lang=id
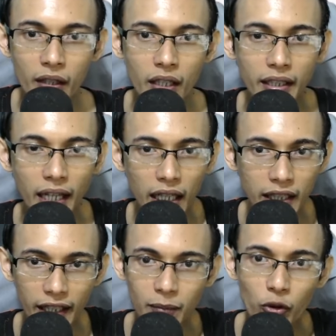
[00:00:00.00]
Nah,
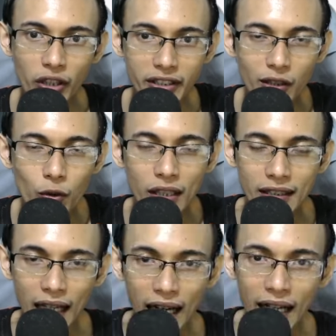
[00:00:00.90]
random kodenya gue
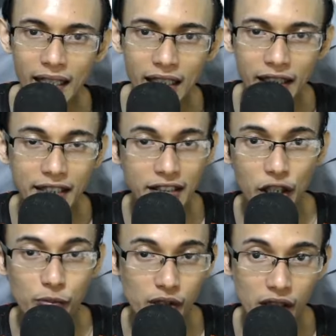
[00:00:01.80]
letakkan di
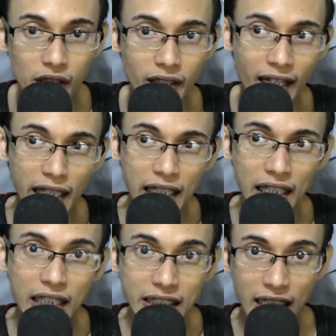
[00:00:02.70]
deskripsi dan
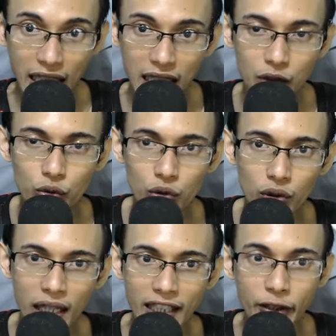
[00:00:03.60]
linknya untuk
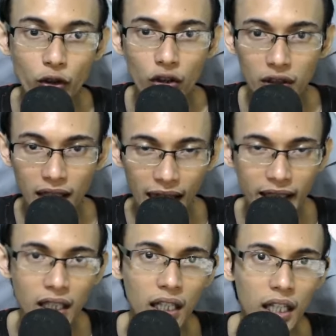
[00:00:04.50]
kalian downloadkan
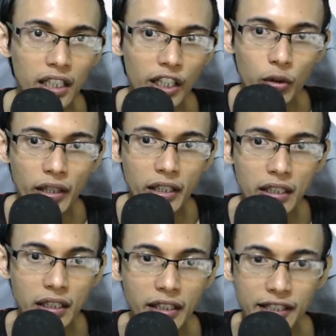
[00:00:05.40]
itu ada
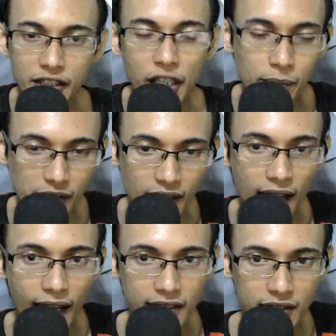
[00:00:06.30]
di deskripsi
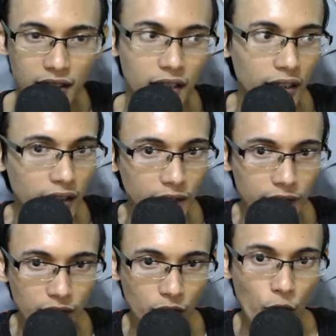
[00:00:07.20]
guys.
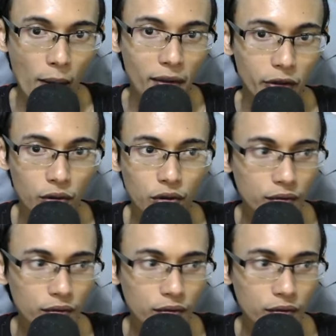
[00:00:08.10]
Gue ambil dulu.